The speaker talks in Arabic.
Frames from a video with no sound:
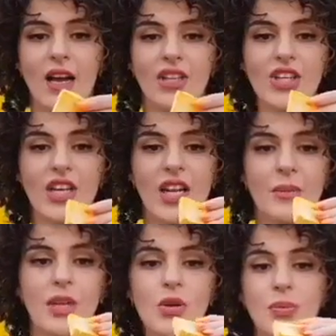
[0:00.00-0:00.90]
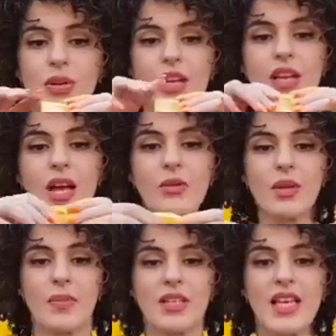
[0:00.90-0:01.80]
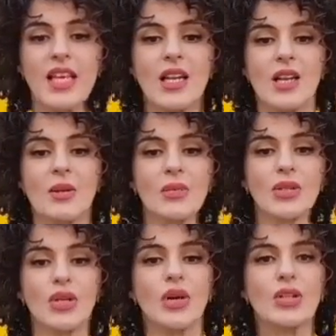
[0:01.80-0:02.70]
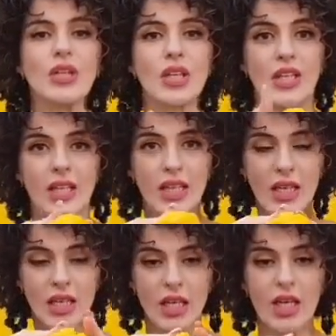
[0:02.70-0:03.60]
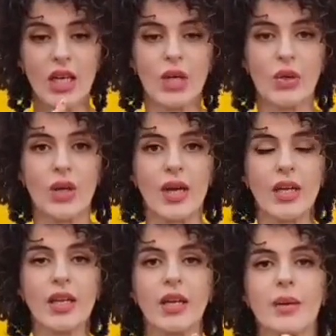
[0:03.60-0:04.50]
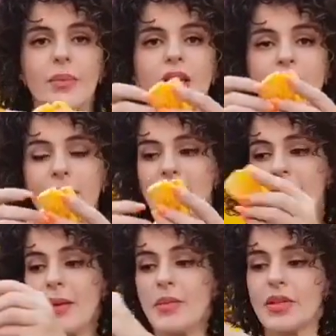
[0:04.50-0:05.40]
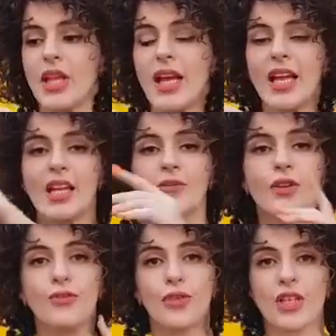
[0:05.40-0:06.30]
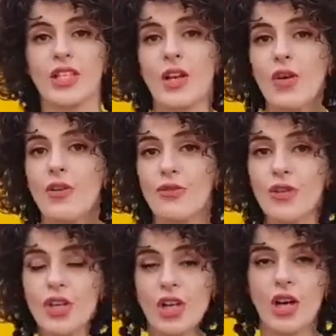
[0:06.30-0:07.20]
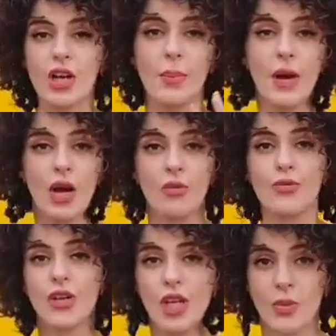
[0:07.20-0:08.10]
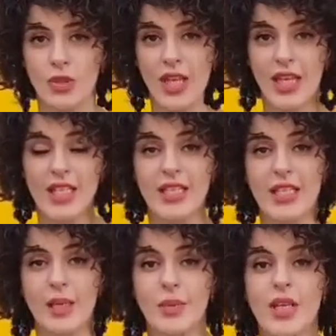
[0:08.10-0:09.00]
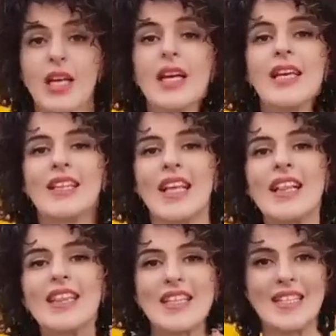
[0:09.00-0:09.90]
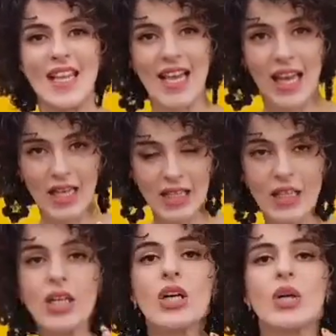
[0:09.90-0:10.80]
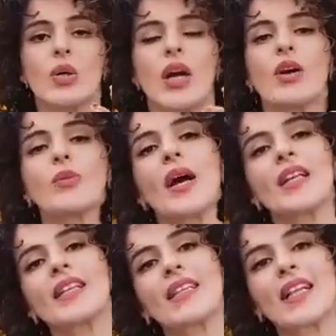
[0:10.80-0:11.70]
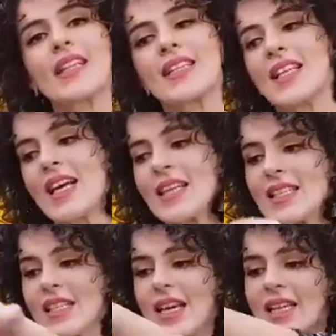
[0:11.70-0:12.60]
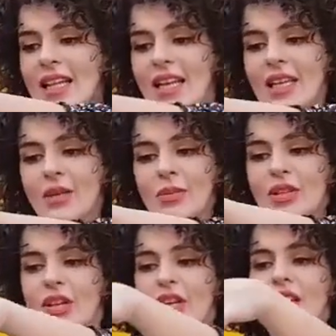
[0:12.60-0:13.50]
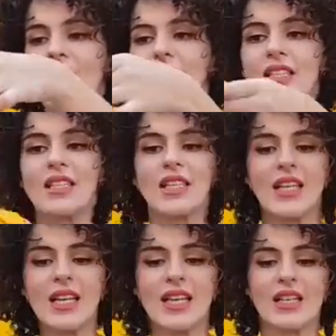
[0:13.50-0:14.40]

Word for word: عشان نعمله بيري او يبقى زي البطاطا كده اوكي آه، بنعمل ايه بتدخليه في الفرن سواء فرن كهرباء او فرن البوتاجاز الكبير تلت ساعه اوكي وبعد التلت ساعه دي هتلاقيه بالطريقه دي